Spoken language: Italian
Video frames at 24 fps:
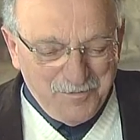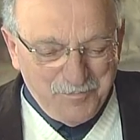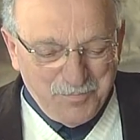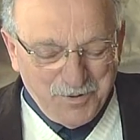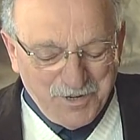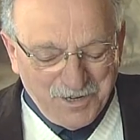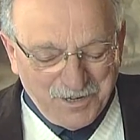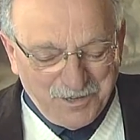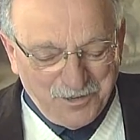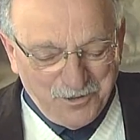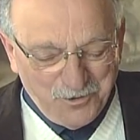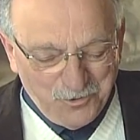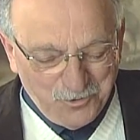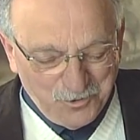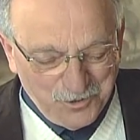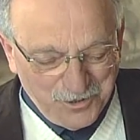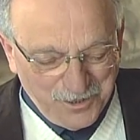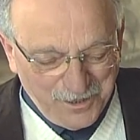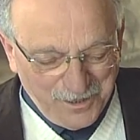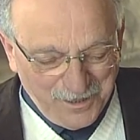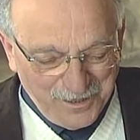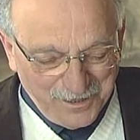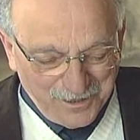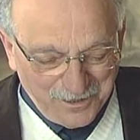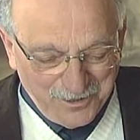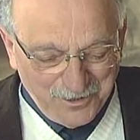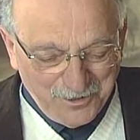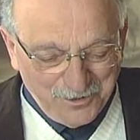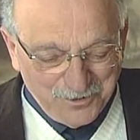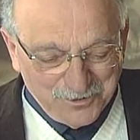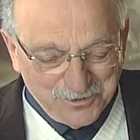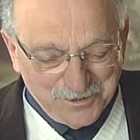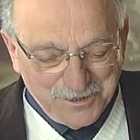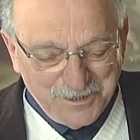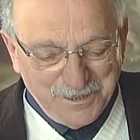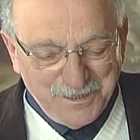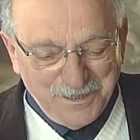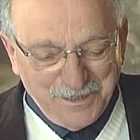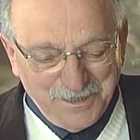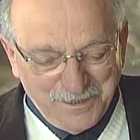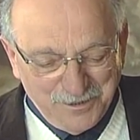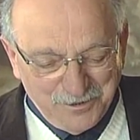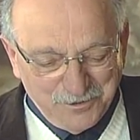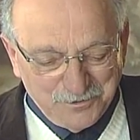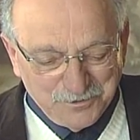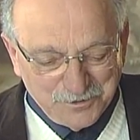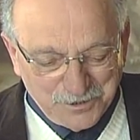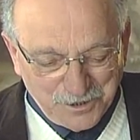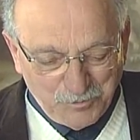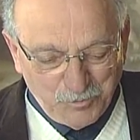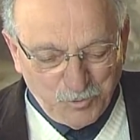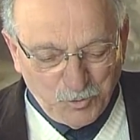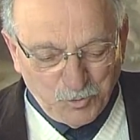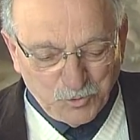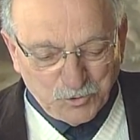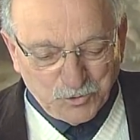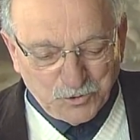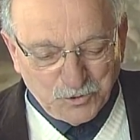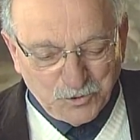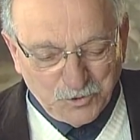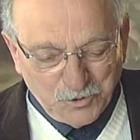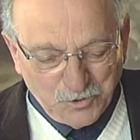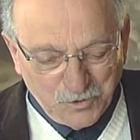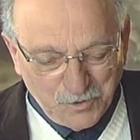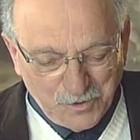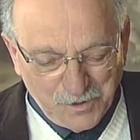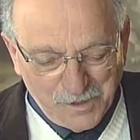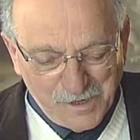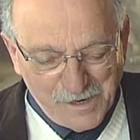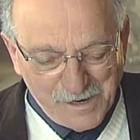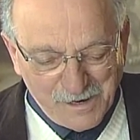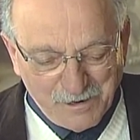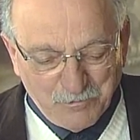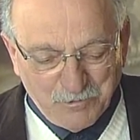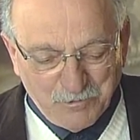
per chiudere con eh, un tributo a